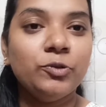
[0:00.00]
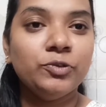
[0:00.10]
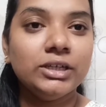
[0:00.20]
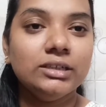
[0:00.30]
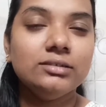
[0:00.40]

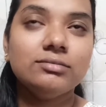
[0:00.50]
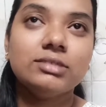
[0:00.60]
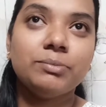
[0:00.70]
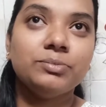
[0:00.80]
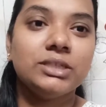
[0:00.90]
वही
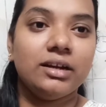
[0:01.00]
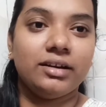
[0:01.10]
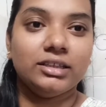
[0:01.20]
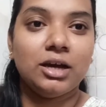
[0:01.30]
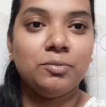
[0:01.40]
सब चल
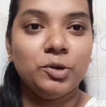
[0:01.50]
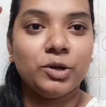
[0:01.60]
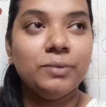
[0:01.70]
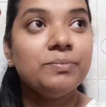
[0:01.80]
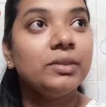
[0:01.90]
रहा था हम लोग का